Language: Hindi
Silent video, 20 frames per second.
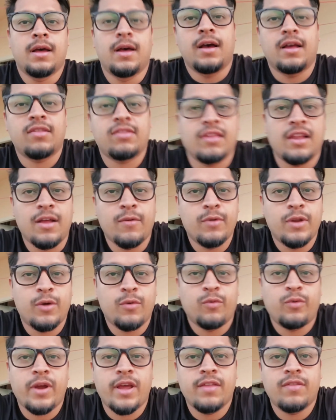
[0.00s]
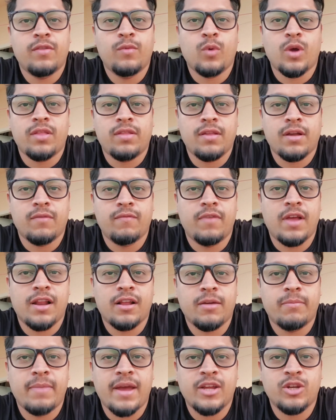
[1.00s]
असलम फ्रेंड्स व्हाट्सअप
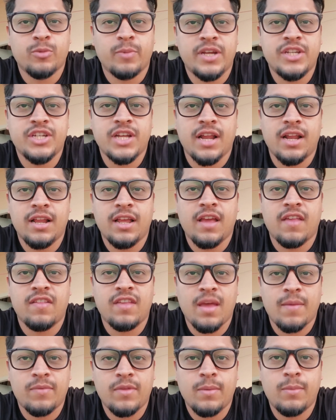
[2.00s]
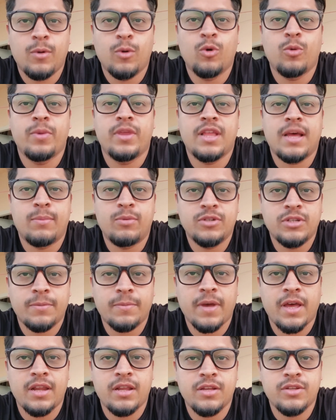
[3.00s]
वेलकम बैक टू माय चैनल कैसे हैं आप सब लोग उम्मीद आप
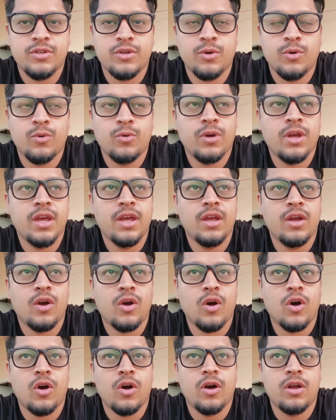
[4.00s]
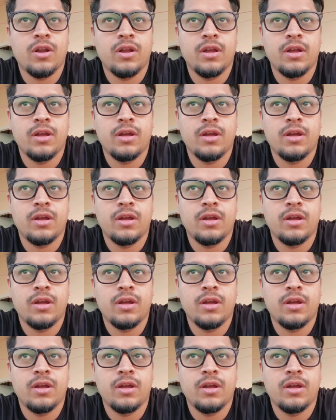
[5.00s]
सब खैरियत से होंगे और